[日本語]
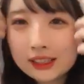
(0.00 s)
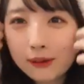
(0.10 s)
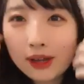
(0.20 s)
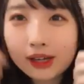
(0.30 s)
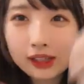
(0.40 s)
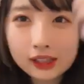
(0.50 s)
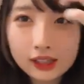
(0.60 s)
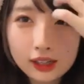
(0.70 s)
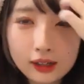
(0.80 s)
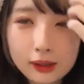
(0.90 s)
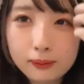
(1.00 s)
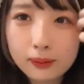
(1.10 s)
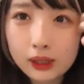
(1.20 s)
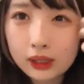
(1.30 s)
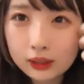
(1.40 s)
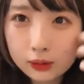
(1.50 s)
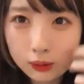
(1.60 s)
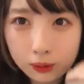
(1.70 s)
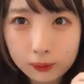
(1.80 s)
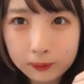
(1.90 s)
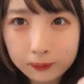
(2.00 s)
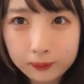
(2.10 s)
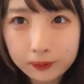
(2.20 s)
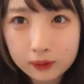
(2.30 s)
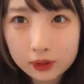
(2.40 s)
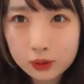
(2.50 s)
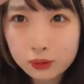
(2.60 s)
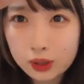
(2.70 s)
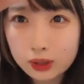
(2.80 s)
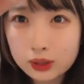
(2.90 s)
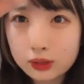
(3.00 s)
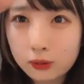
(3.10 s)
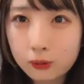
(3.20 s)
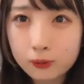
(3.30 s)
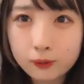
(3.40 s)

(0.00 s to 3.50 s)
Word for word: 爽やかだからやっぱりそうそうなんですよ